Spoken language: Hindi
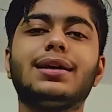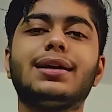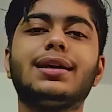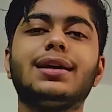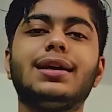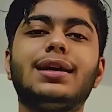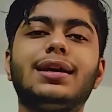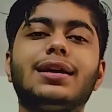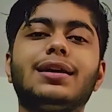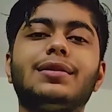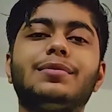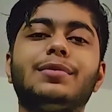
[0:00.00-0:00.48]

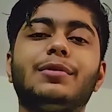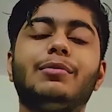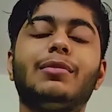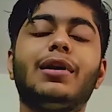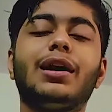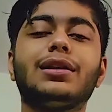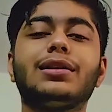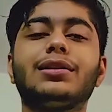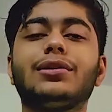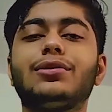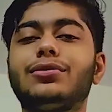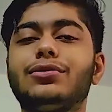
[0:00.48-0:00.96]
की अगर मैं
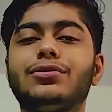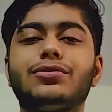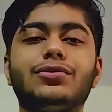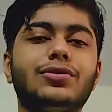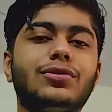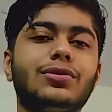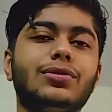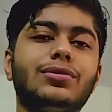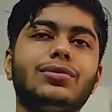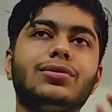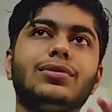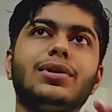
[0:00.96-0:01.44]
बात करूँ
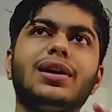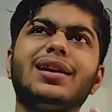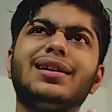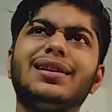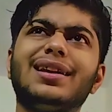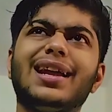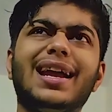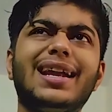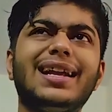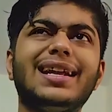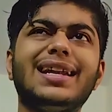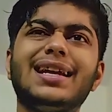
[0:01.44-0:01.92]
तो
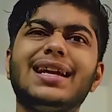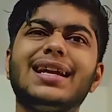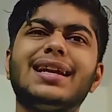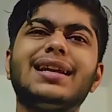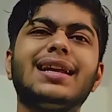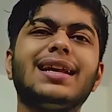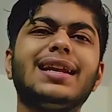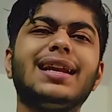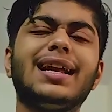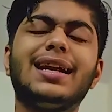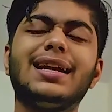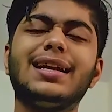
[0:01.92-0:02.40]
नाइन्टी एट
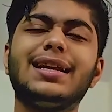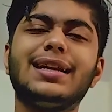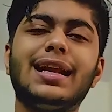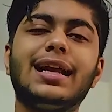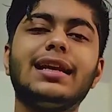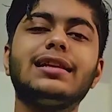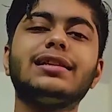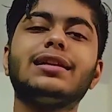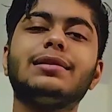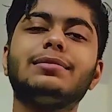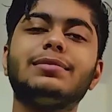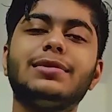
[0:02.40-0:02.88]
या नाइन्टी
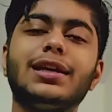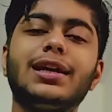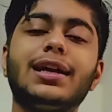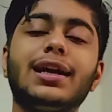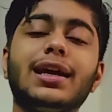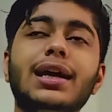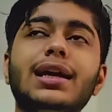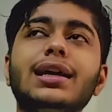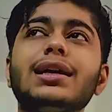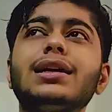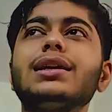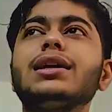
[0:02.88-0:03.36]
नाइन समथिंग
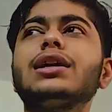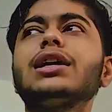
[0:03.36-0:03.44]
है